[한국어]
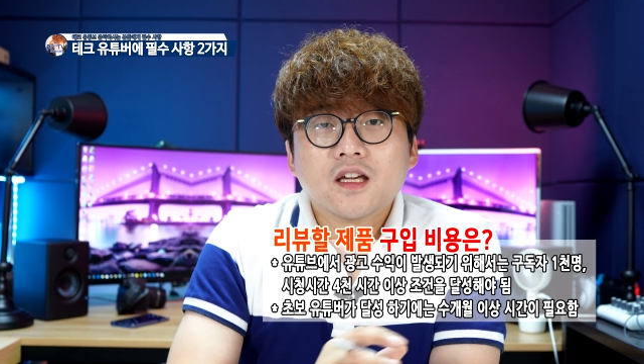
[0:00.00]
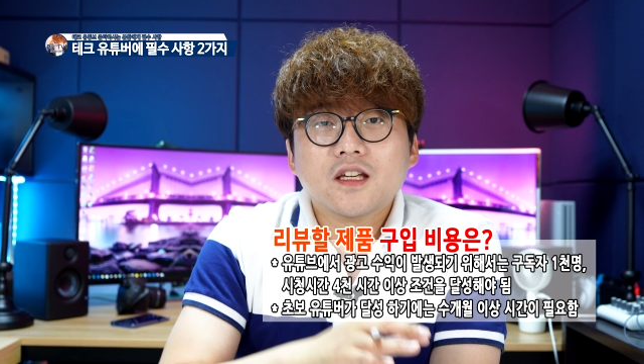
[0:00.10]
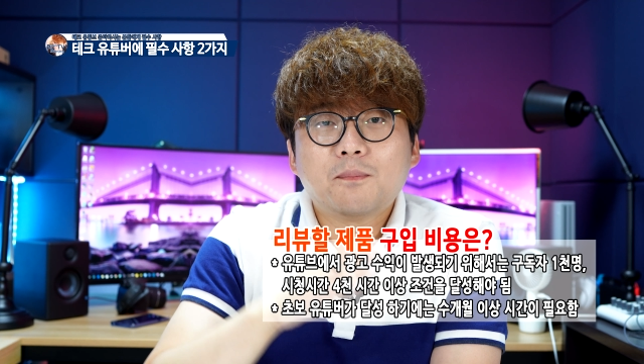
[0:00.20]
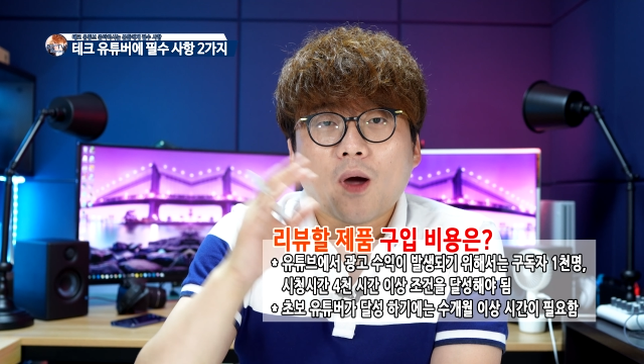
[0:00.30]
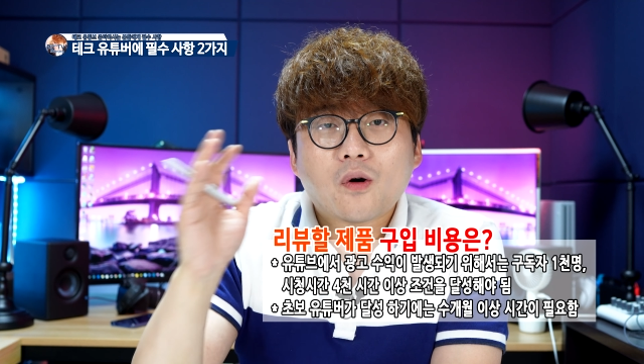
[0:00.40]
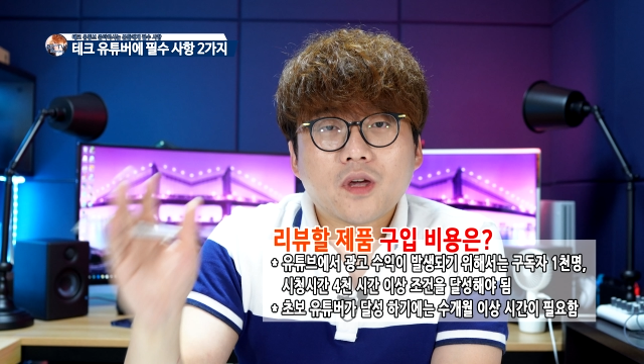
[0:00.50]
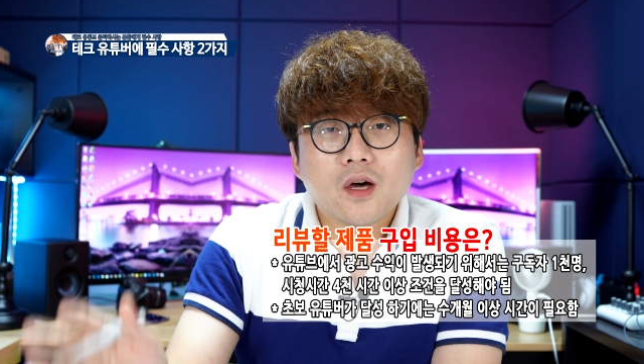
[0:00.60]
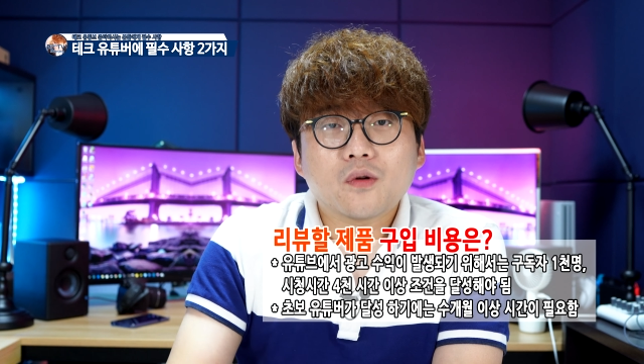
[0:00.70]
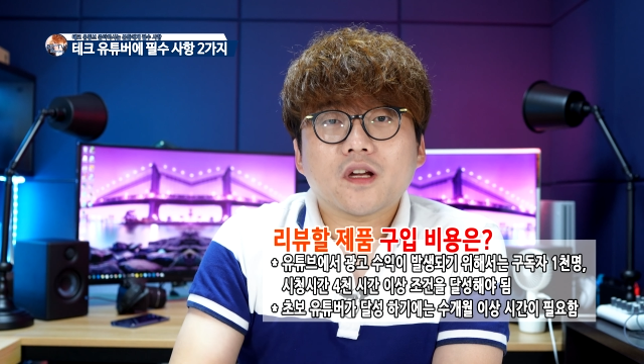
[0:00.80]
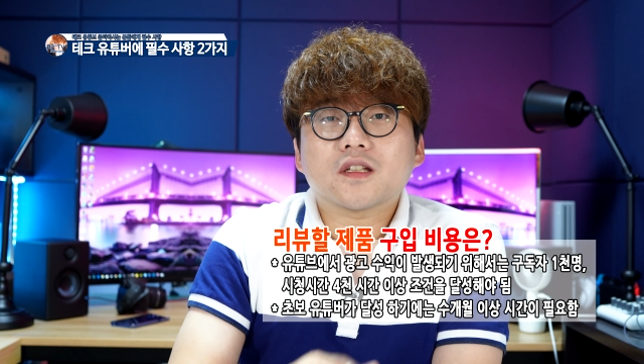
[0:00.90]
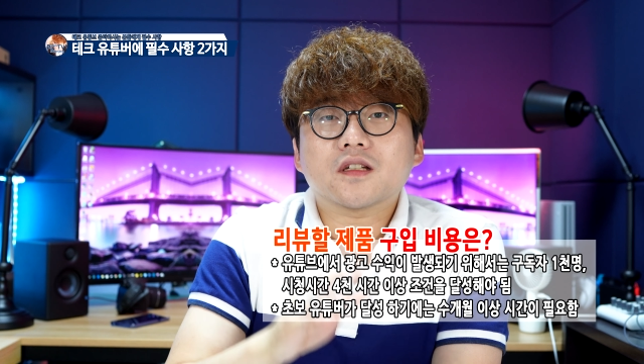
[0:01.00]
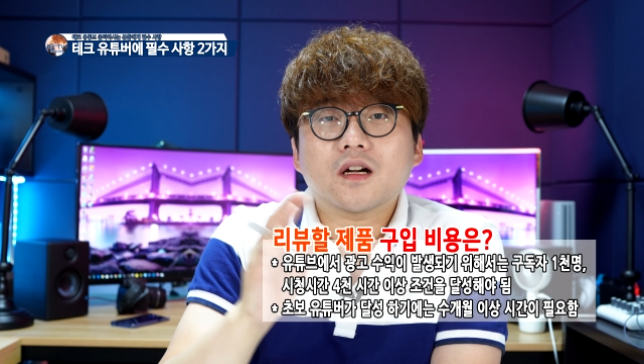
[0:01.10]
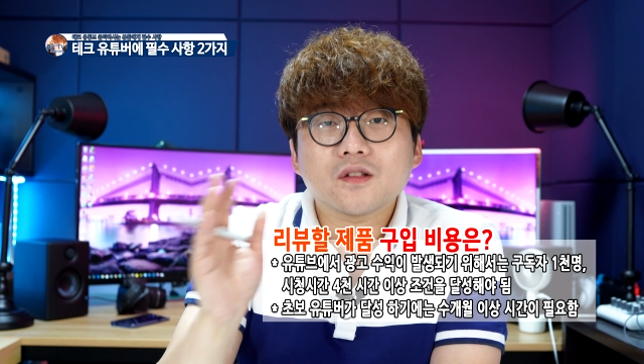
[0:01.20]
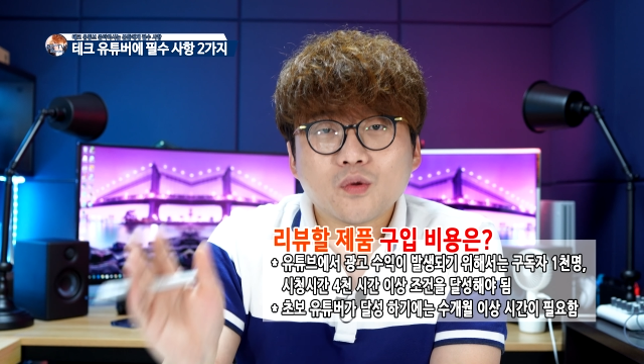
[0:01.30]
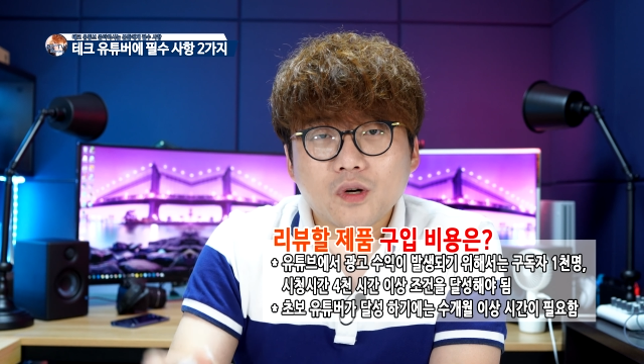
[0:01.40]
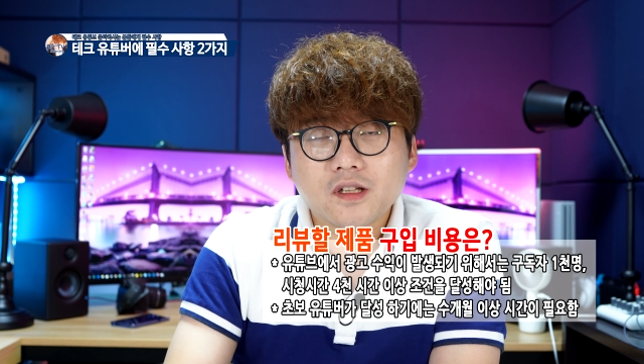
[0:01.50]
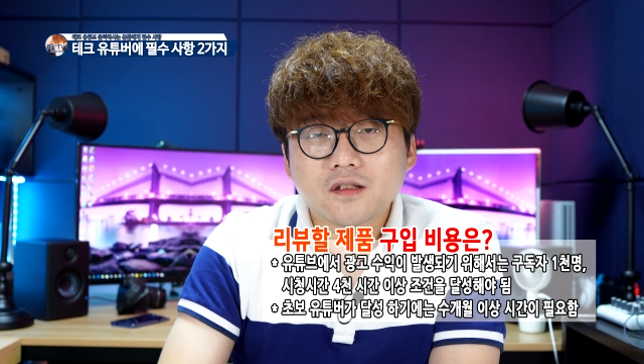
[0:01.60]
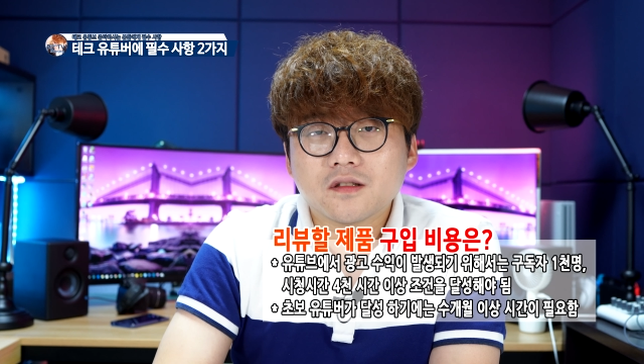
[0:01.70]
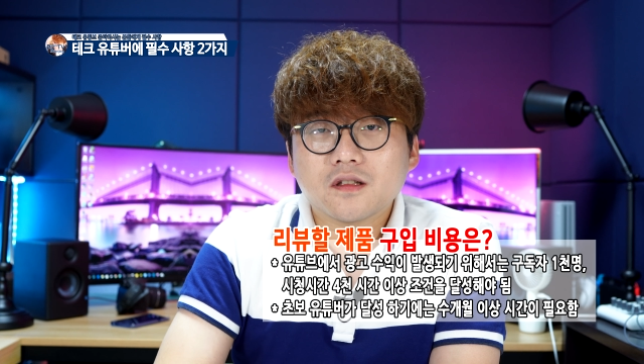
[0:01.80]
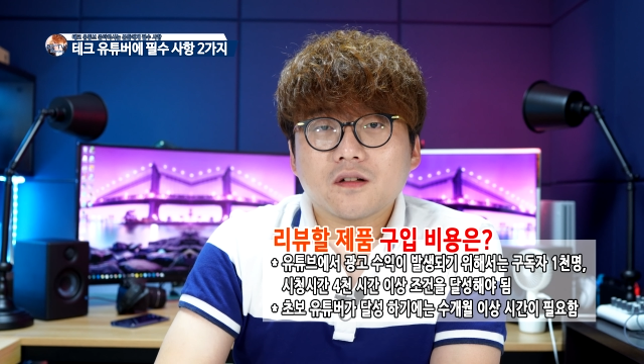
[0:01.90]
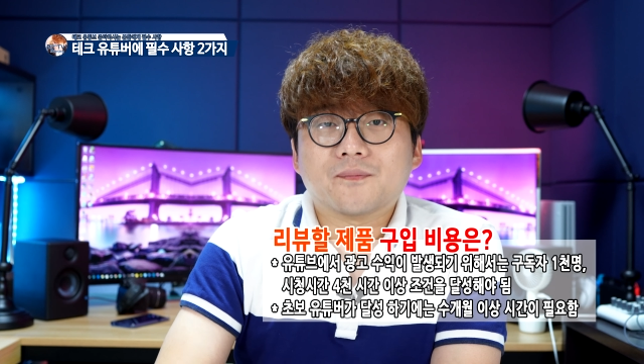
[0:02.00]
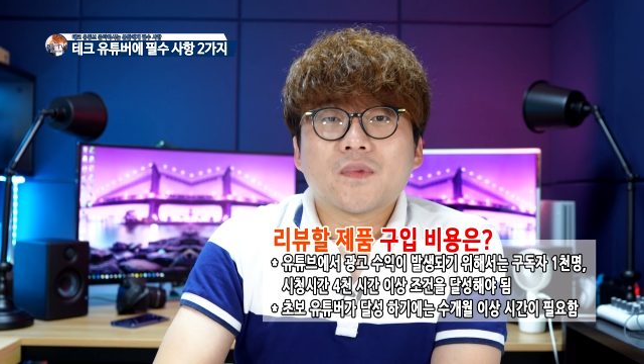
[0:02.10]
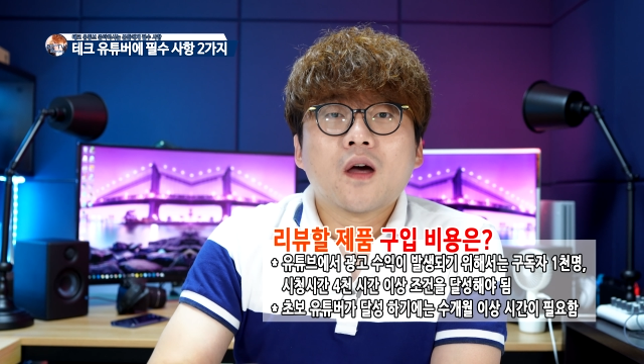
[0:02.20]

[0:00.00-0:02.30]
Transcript: 이 몇 개월의 시간 동안에는요,